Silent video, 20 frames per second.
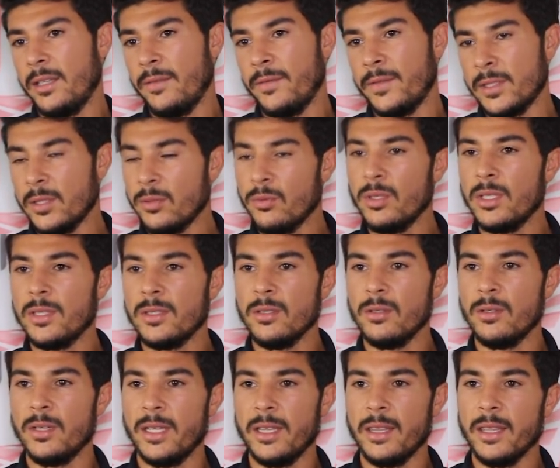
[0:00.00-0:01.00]
في
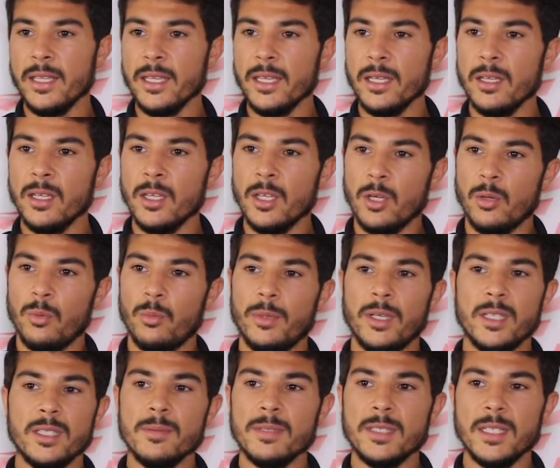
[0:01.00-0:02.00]
سيتوياسيون هذيا
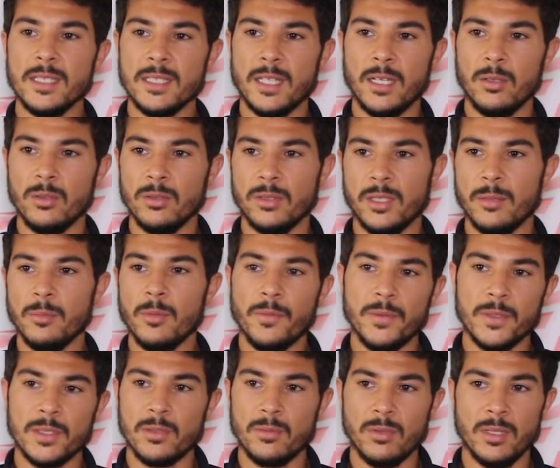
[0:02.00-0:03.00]
وما نجمش نرجع للونتريمون
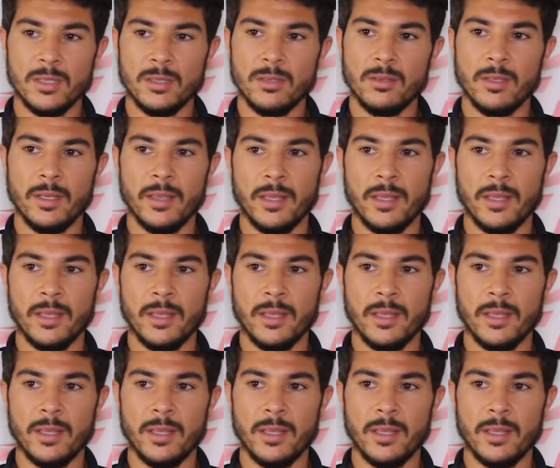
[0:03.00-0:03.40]
في السيتوياسيون